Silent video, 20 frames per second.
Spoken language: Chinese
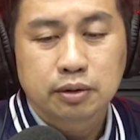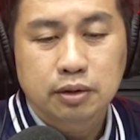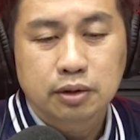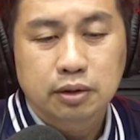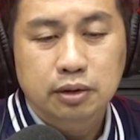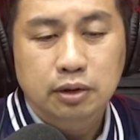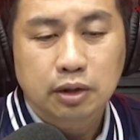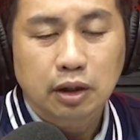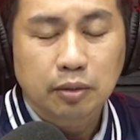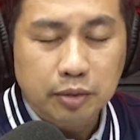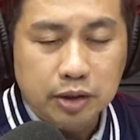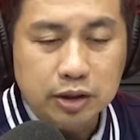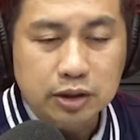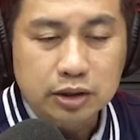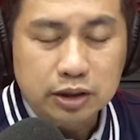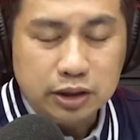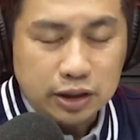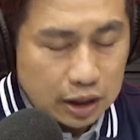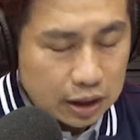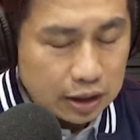他们
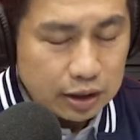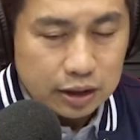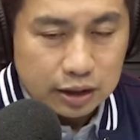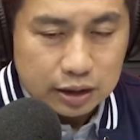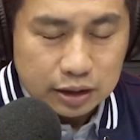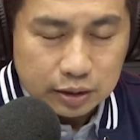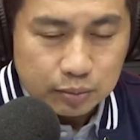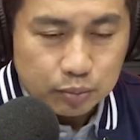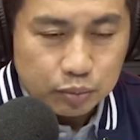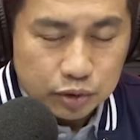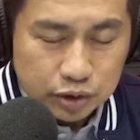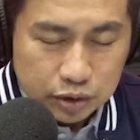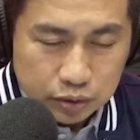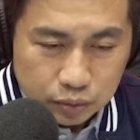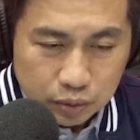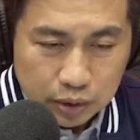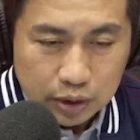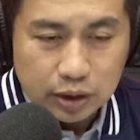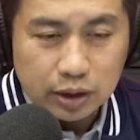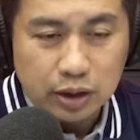钱已经不是
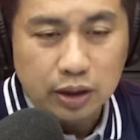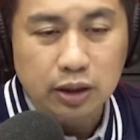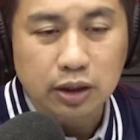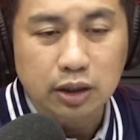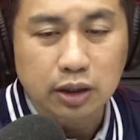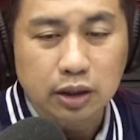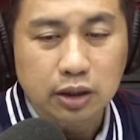问题了，